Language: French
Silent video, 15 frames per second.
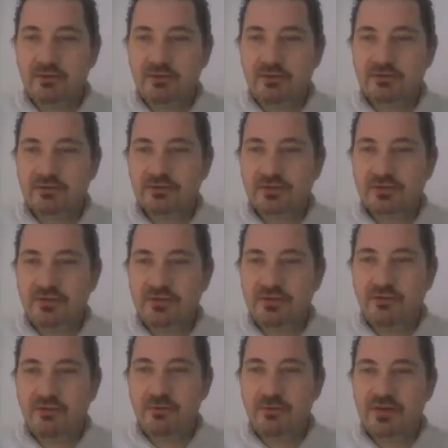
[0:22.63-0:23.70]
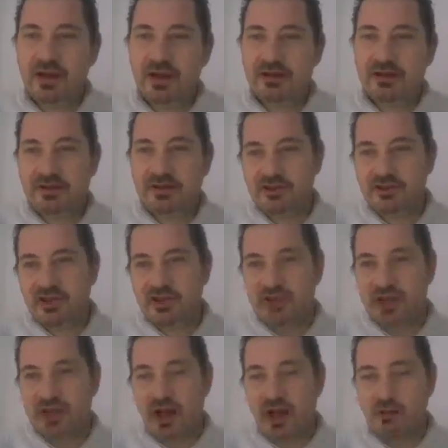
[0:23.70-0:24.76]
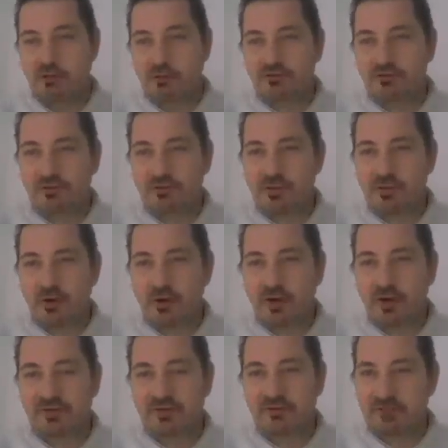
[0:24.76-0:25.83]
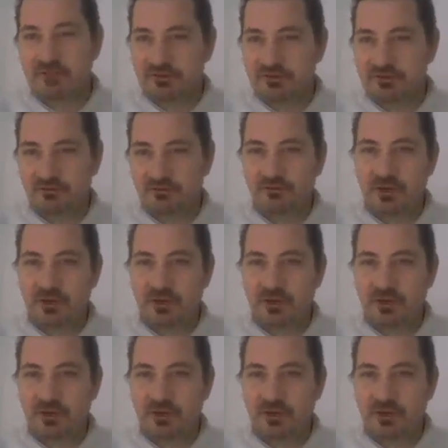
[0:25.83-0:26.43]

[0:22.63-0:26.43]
Donc, ce sont des nouveaux modèles qui gèrent un peu plus de mémoire vive, mais surtout la